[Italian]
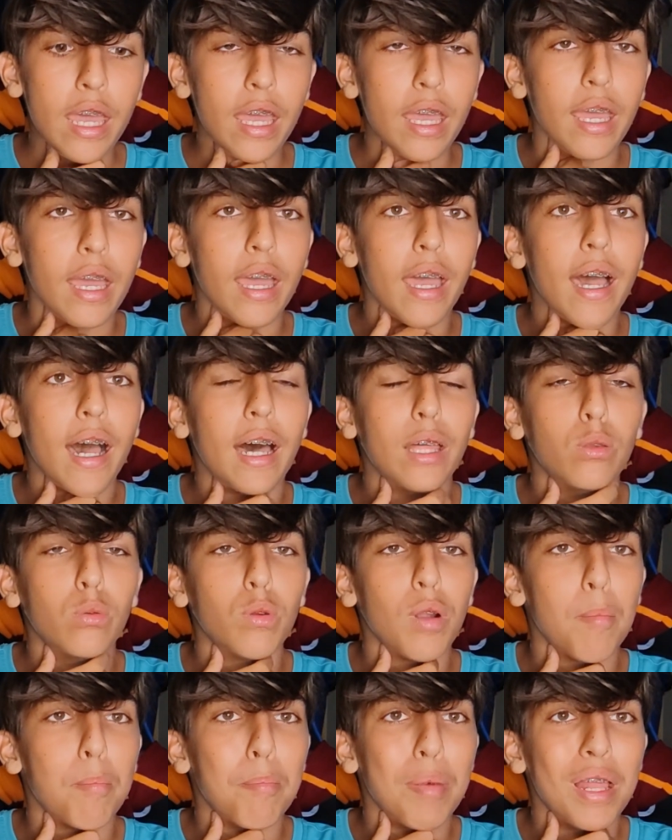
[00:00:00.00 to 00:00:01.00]
eh,
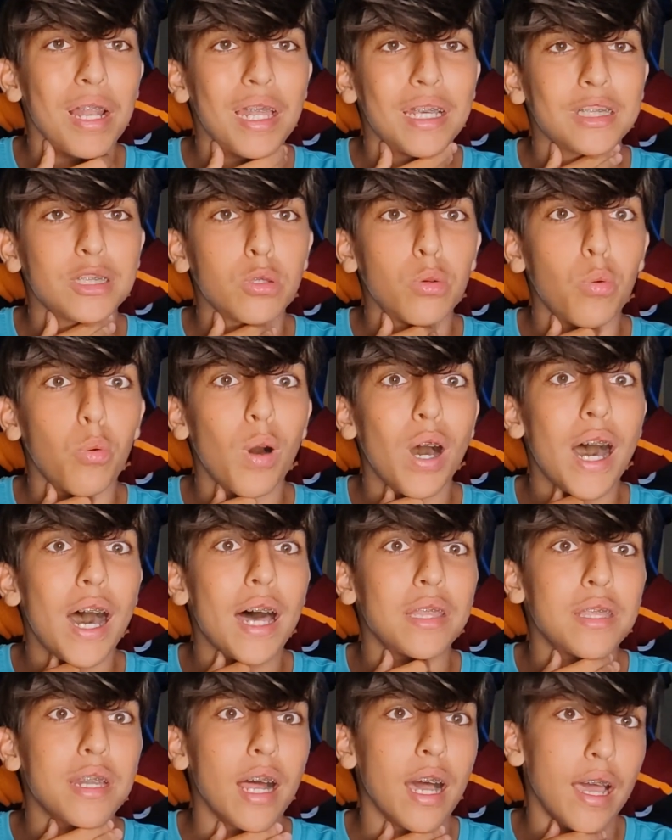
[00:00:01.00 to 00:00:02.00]
hanno una bella
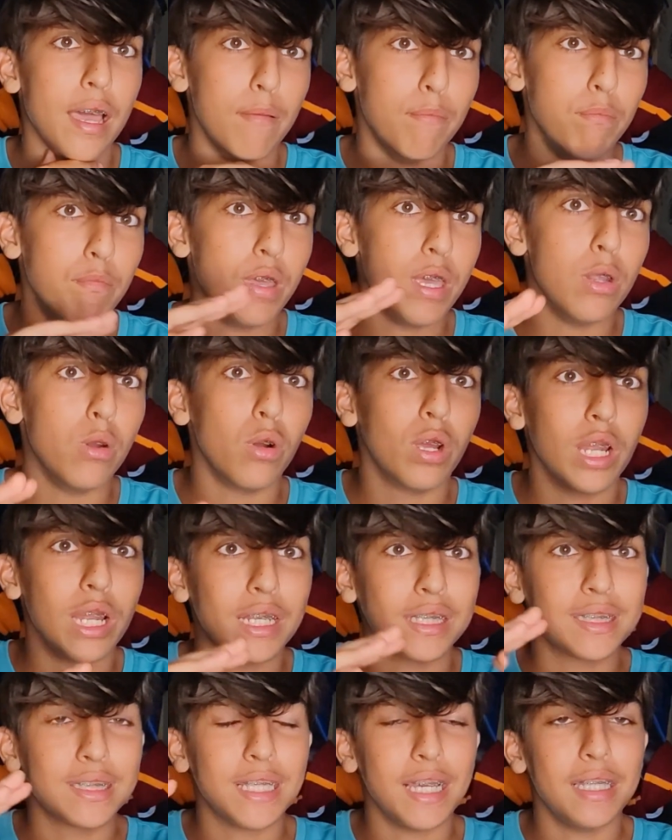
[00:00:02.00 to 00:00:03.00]
squadra, è vero che
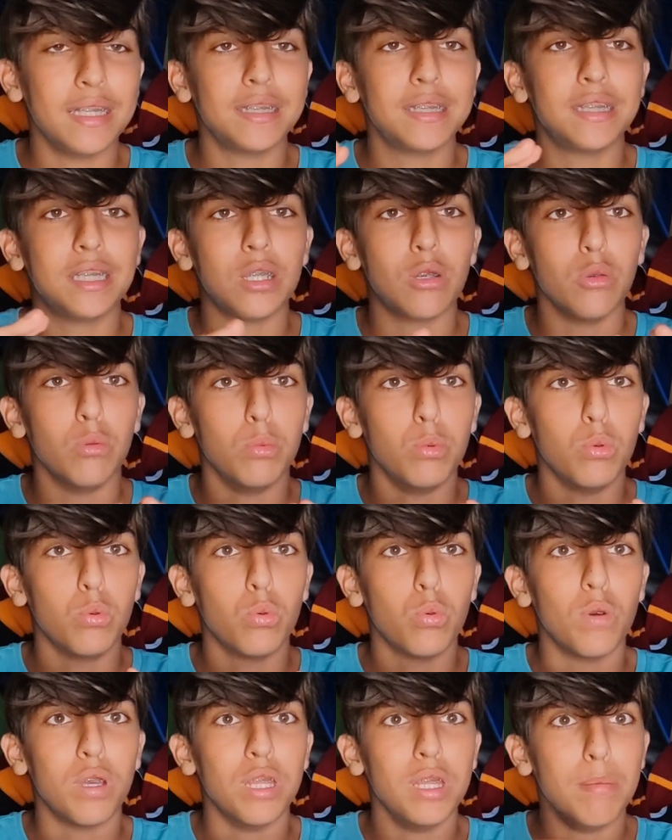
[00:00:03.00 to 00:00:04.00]
le assenze
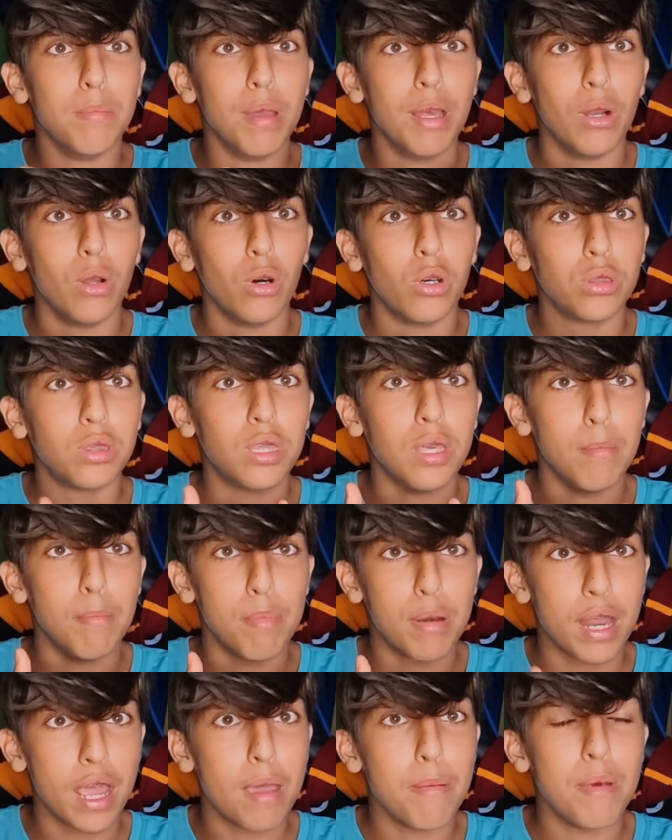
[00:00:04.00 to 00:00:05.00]
comunque di Belotti e
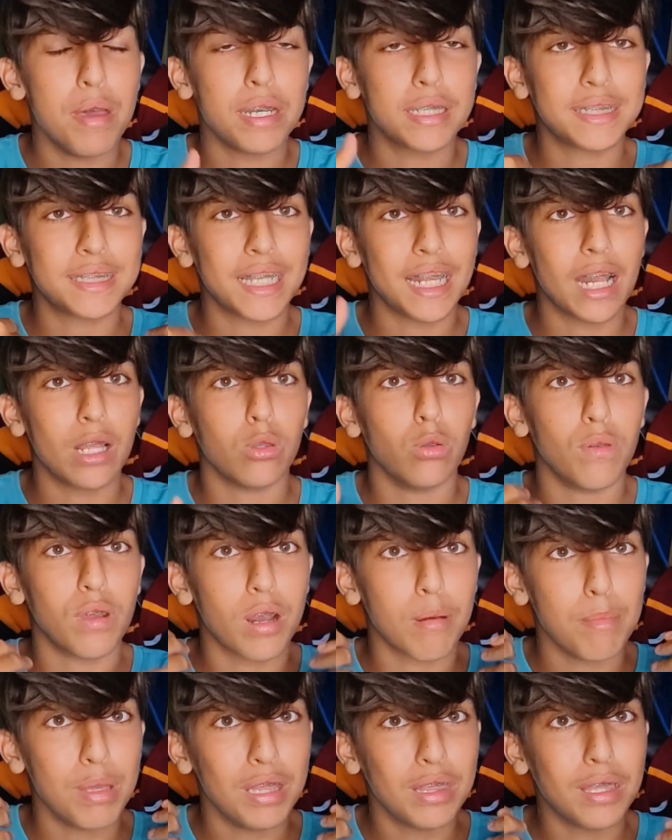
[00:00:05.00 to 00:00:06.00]
Bremer saranno
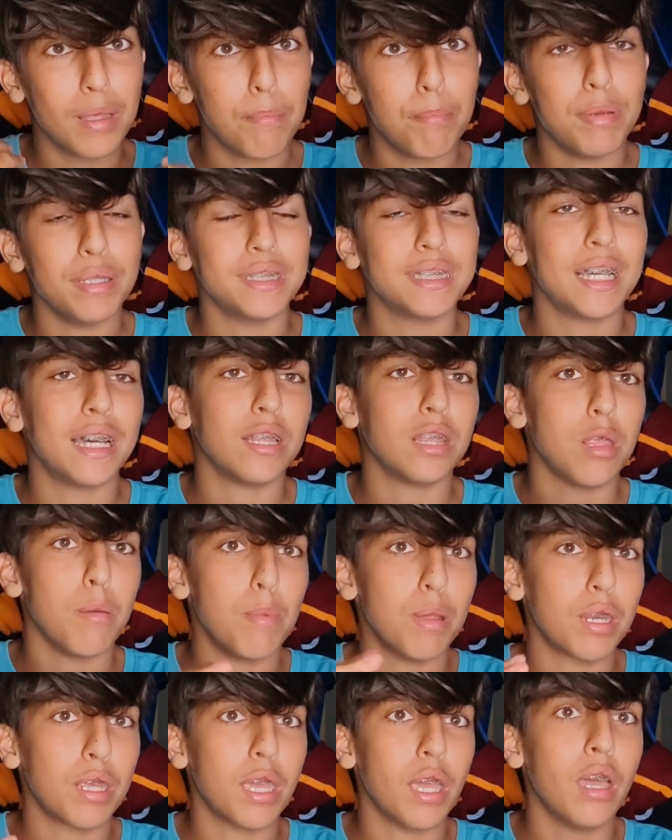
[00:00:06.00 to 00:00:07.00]
veramente
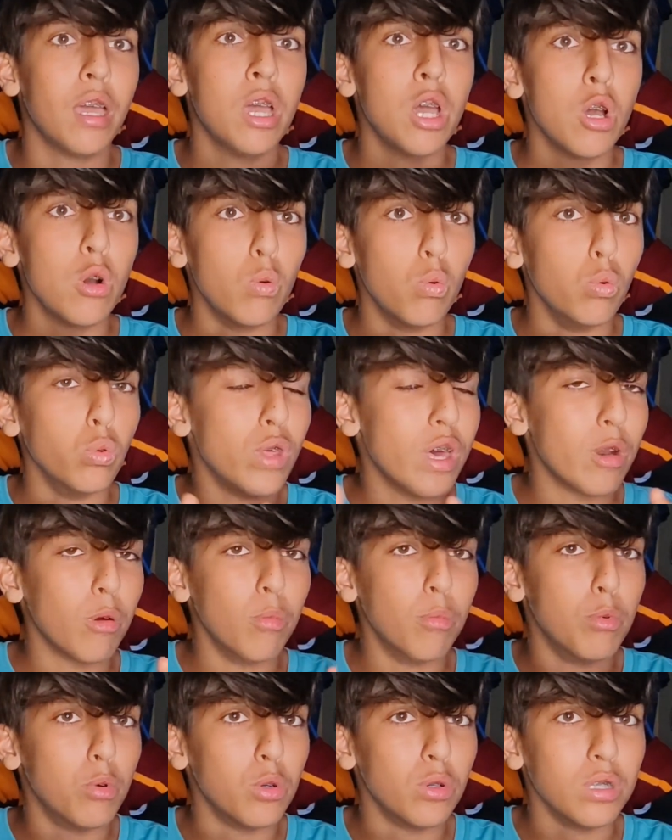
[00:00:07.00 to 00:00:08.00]
pesanti perché uno
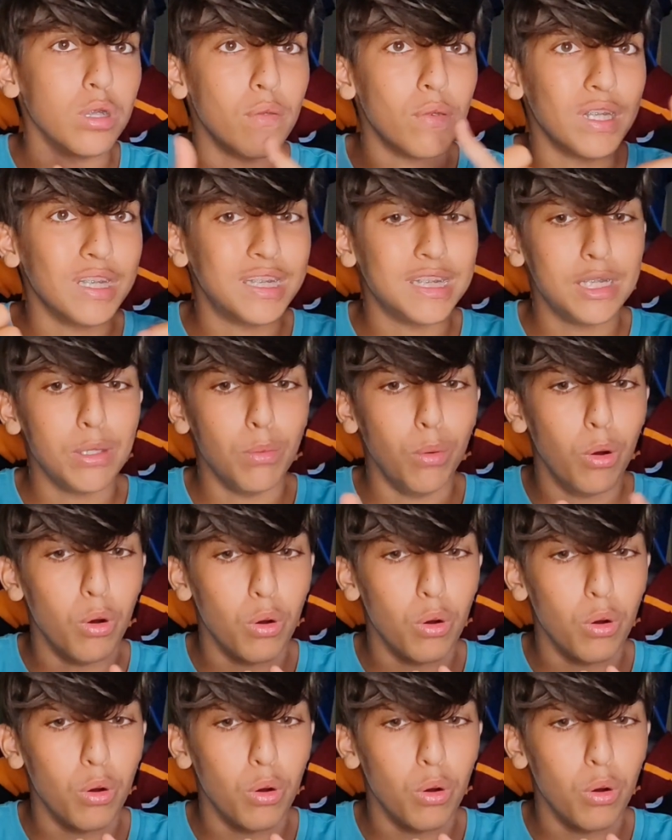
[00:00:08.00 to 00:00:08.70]
era un muro difensivo